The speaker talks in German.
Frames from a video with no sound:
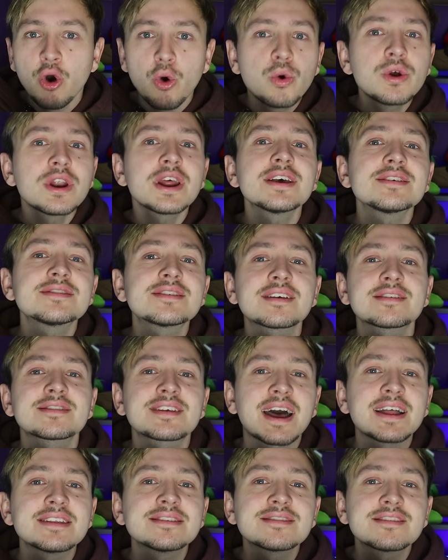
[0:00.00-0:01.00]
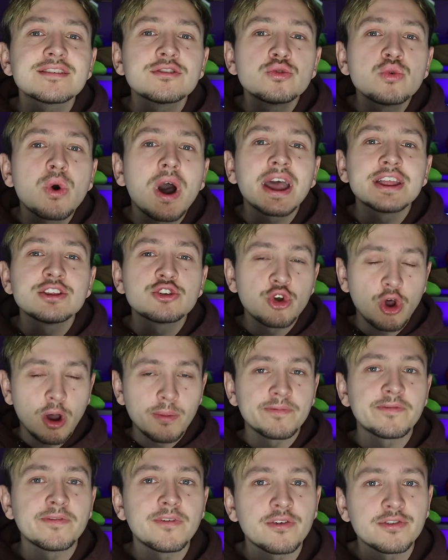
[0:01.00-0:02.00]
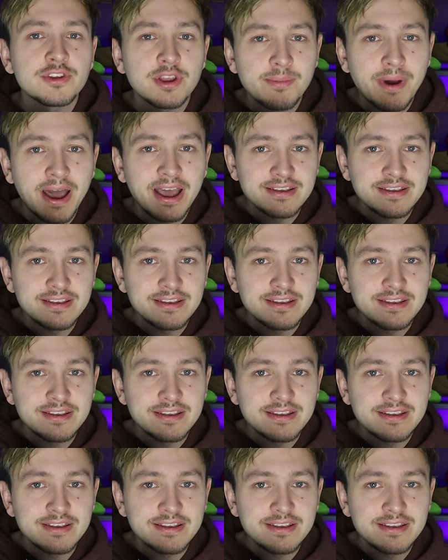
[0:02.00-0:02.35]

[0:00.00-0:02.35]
Oder ist das Ganze nur ein Tropfen auf dem